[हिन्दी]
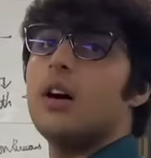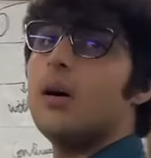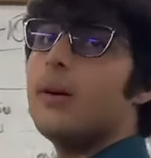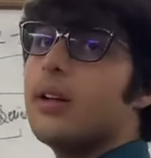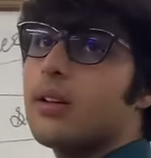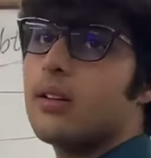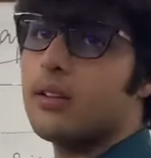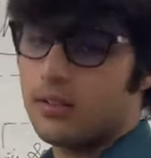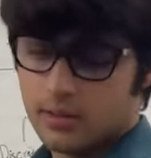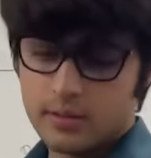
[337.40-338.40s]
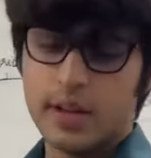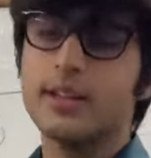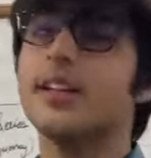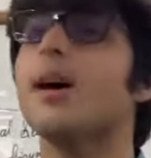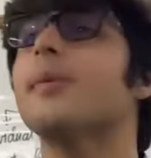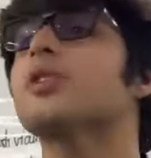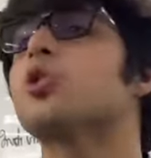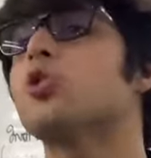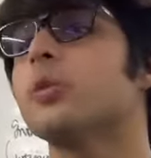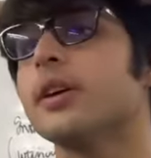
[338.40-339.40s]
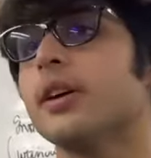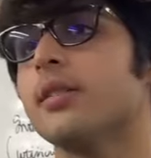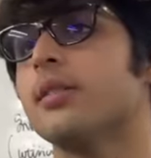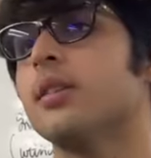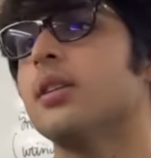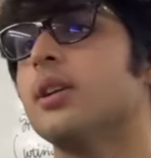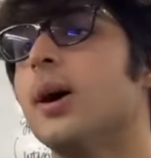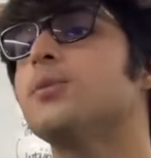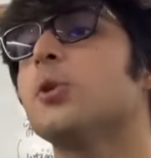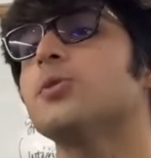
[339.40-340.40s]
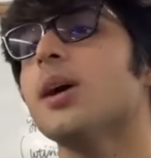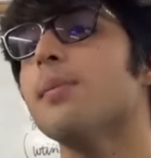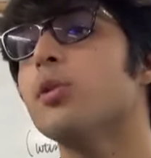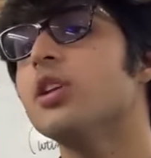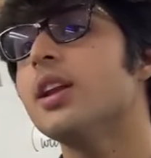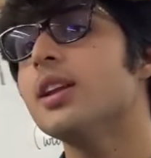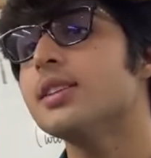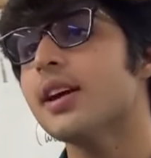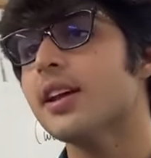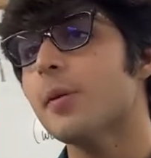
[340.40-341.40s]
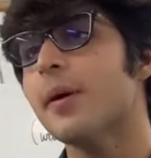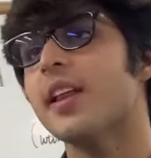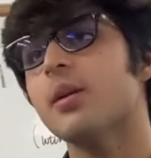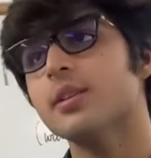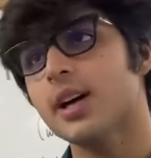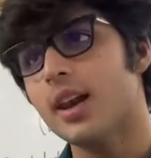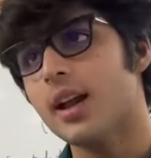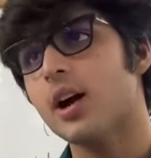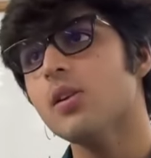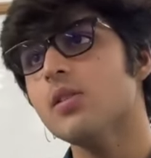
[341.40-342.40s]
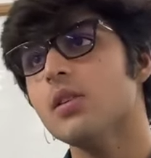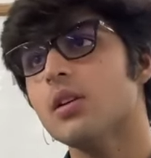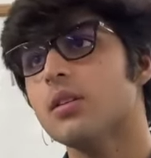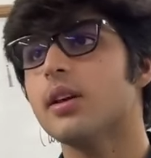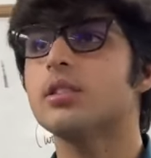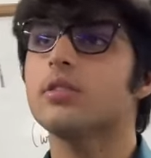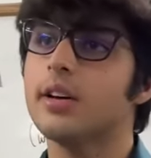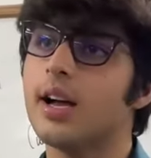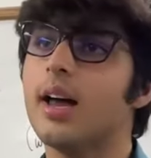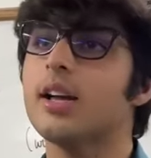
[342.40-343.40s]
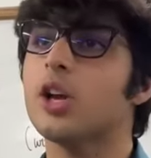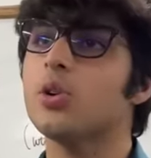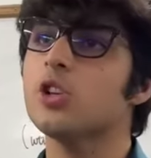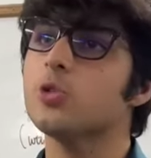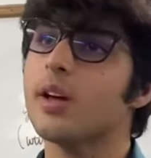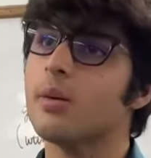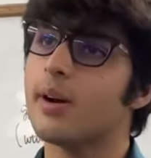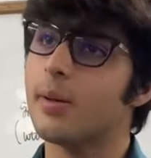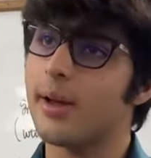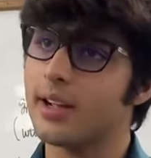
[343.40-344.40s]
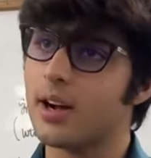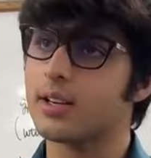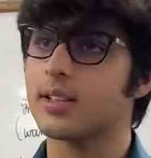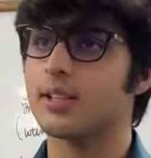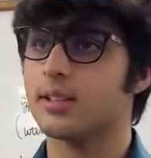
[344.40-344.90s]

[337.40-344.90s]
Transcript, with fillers: हाँ भाई यही थे आपके छोटू भैया अब चुपचाप मुंडी नीचे करके पढ़ने में ध्यान लगाओ नहीं तो वही हाल करूंगा जो तुम्हारे बड़े भाई का करता था